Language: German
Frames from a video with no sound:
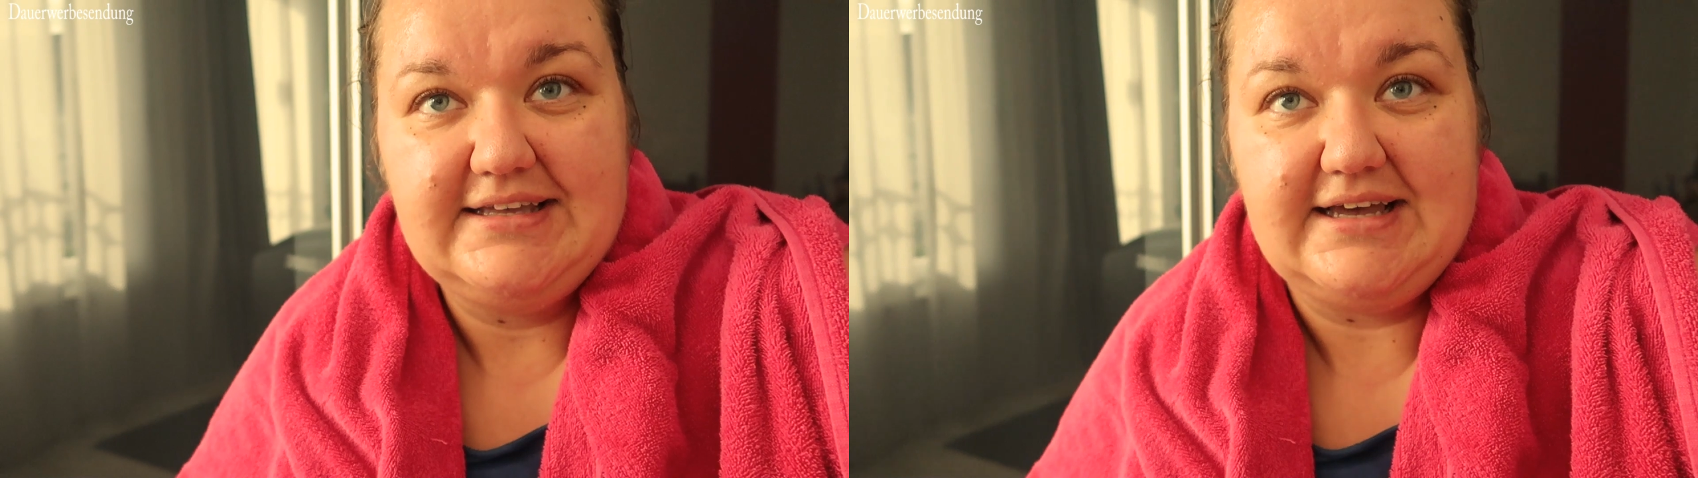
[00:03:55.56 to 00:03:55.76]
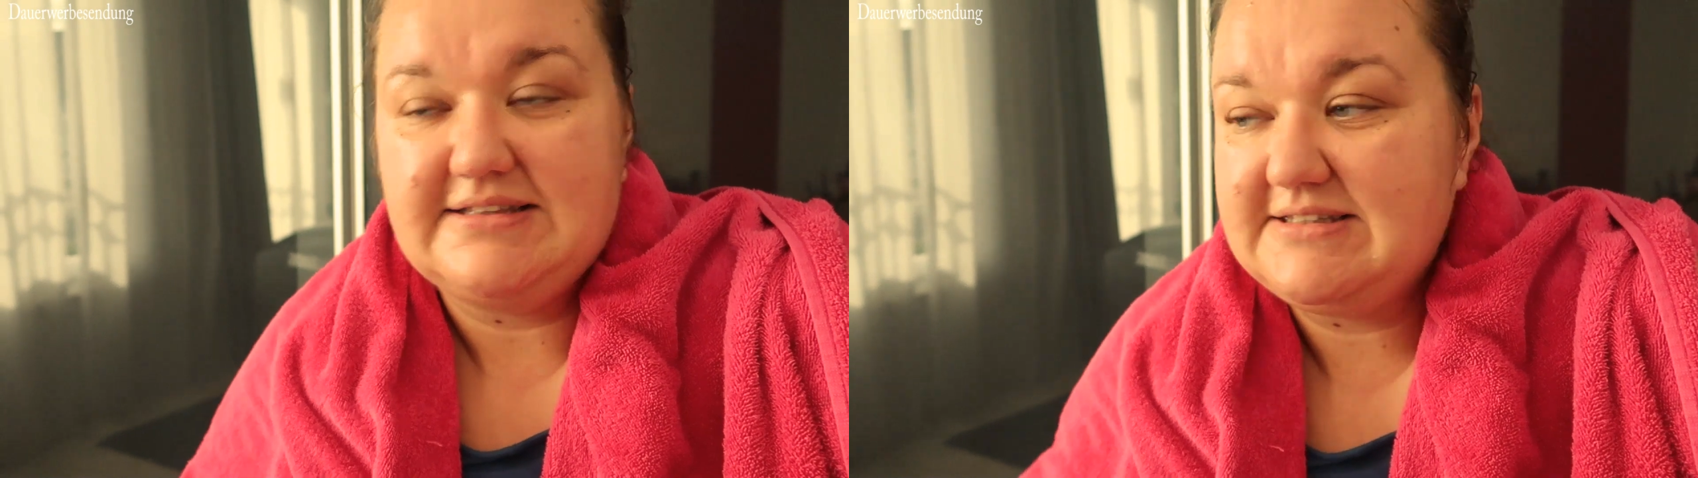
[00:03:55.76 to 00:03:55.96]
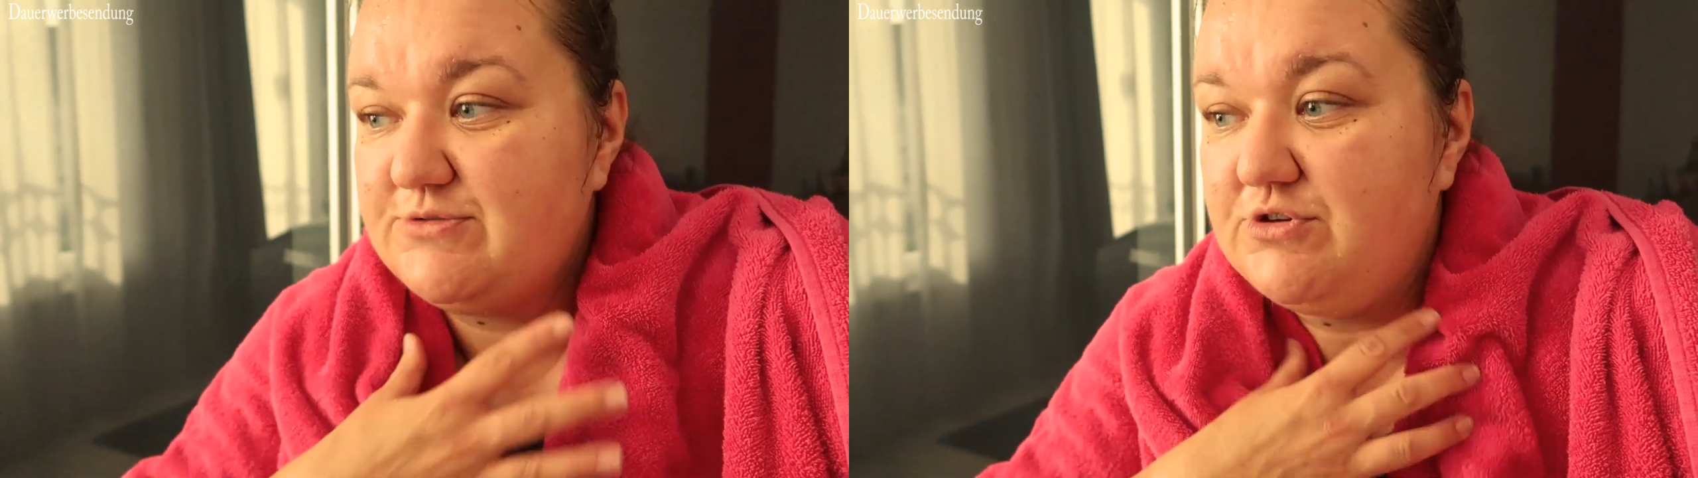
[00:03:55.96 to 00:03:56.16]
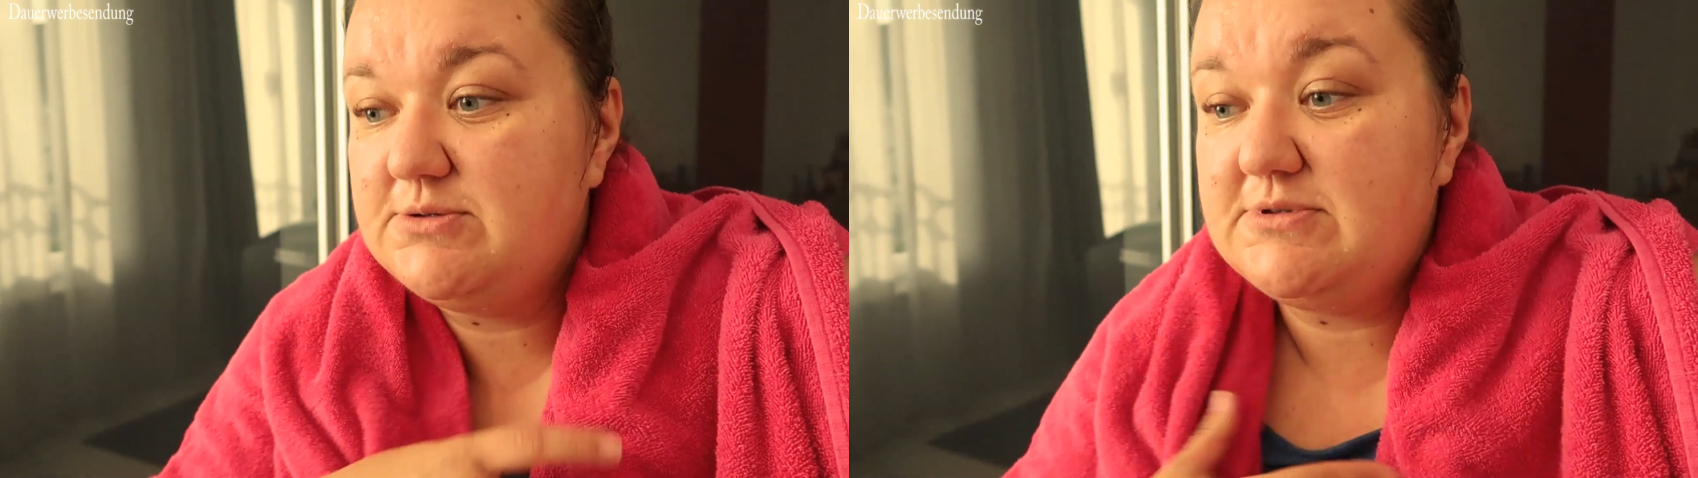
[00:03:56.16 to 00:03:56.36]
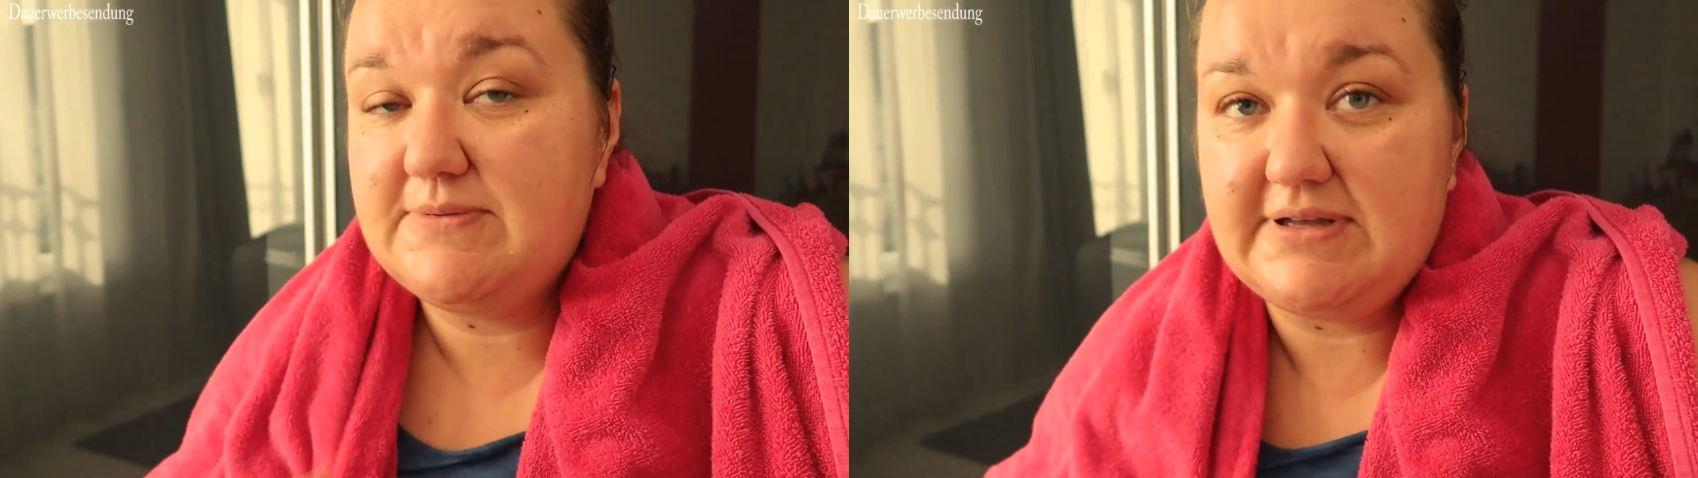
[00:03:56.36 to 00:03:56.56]
Ja, ich
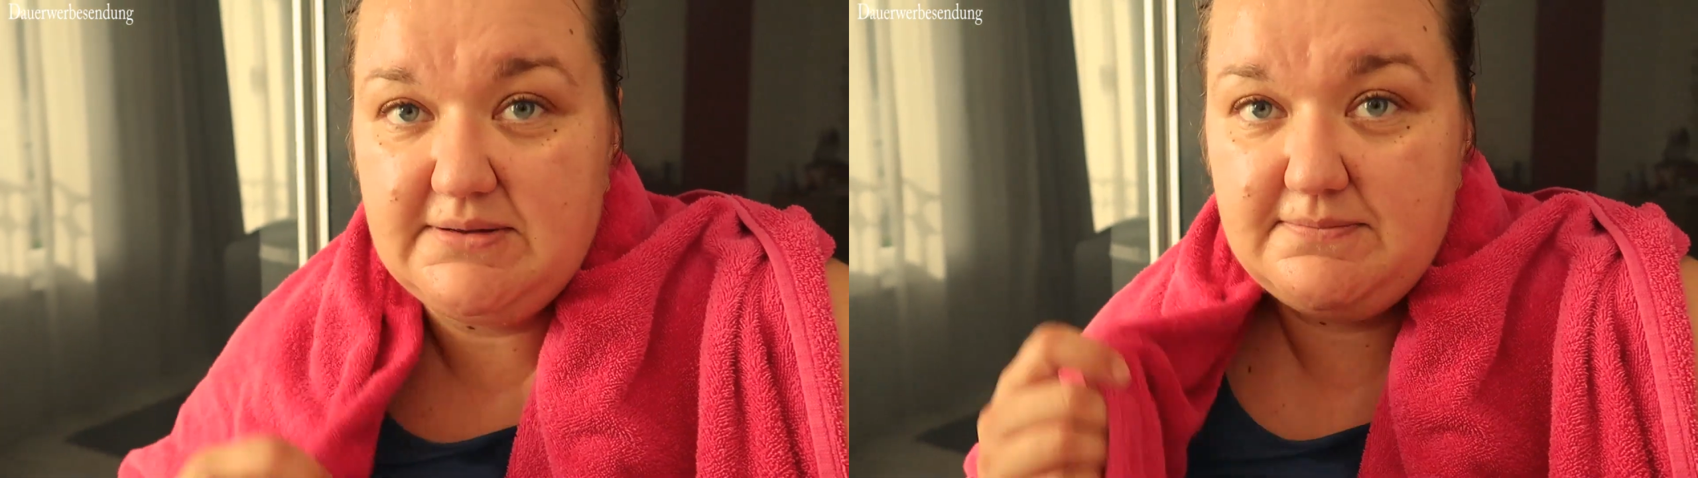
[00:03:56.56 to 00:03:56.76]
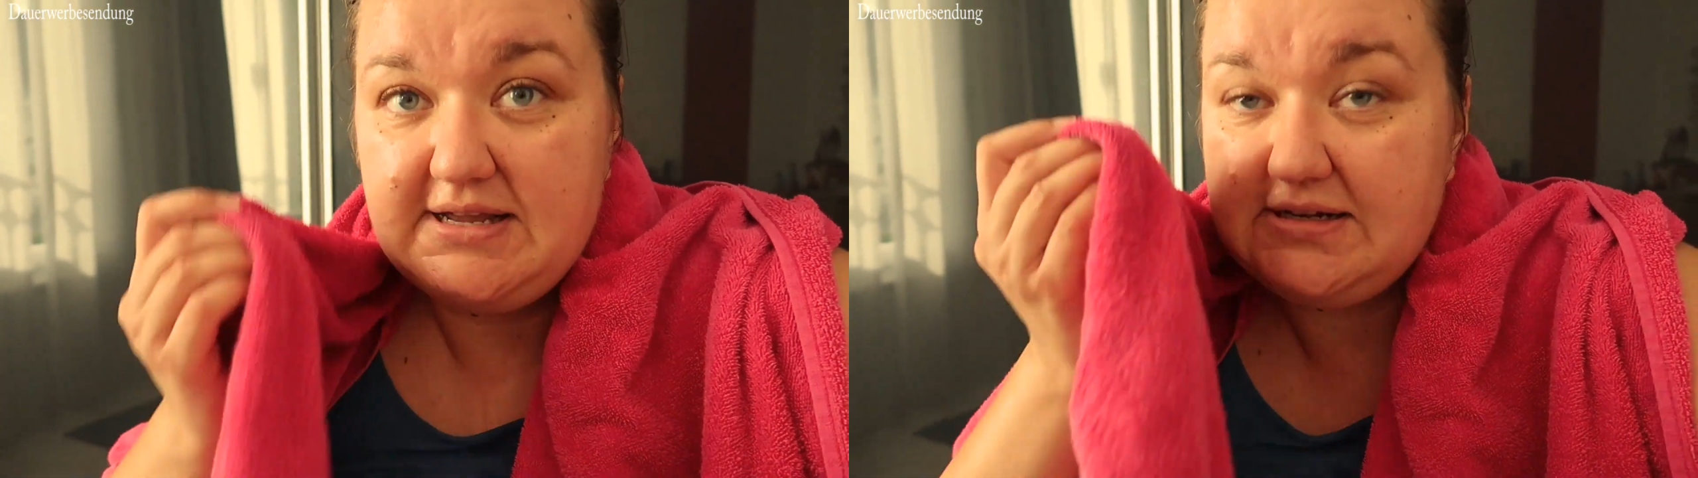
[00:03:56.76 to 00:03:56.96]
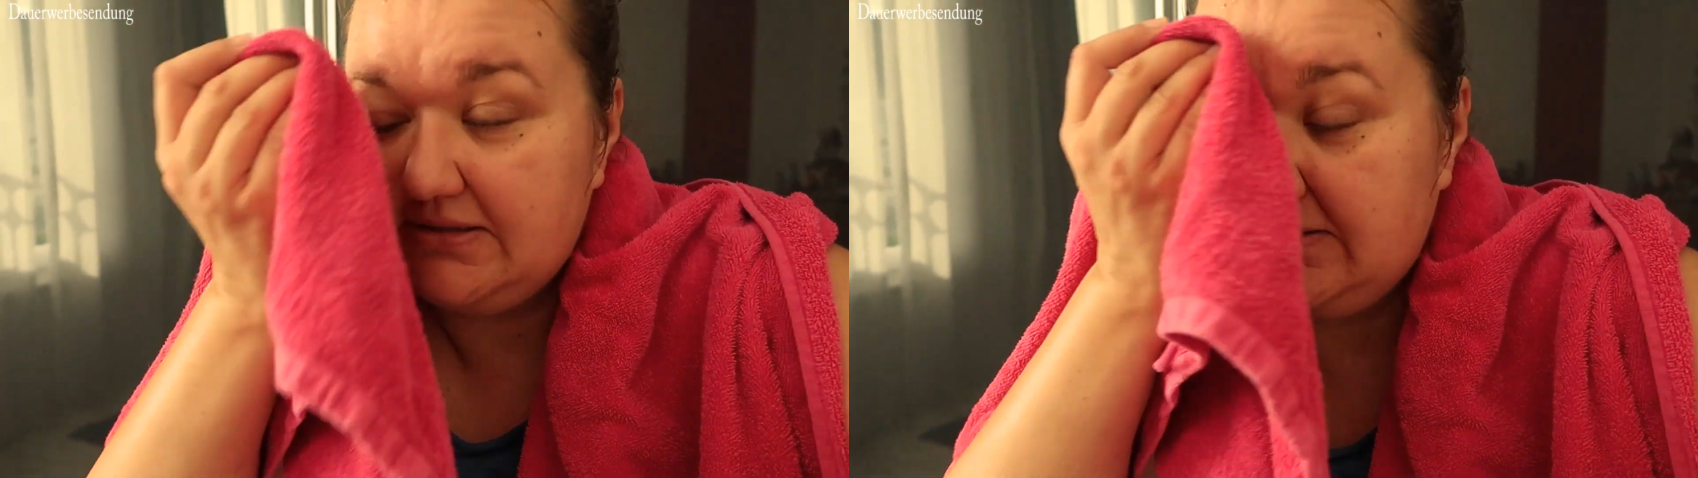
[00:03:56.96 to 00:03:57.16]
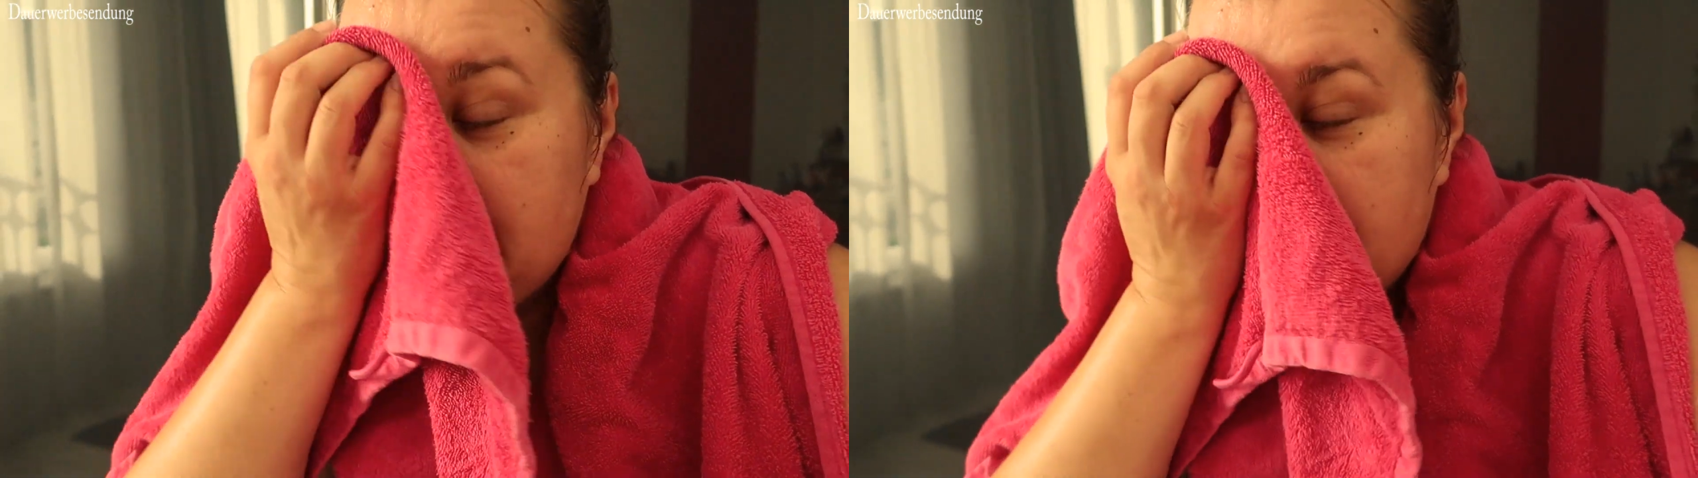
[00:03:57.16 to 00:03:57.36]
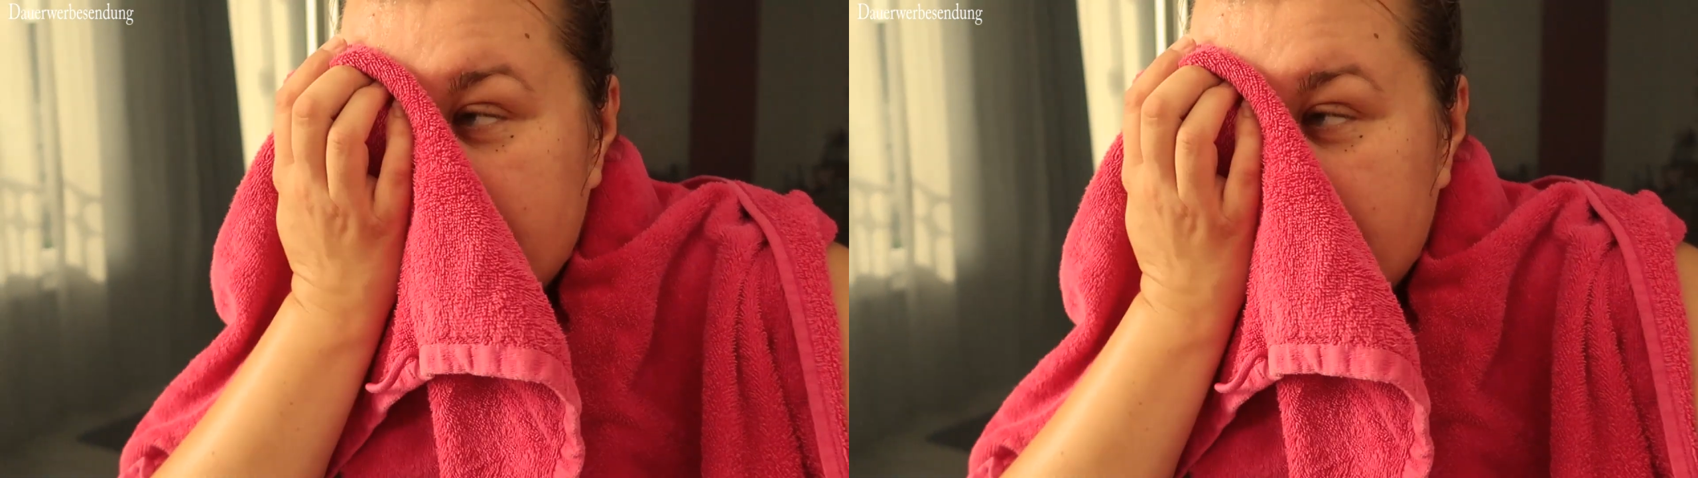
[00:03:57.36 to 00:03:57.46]
wollte mich mal eben melden,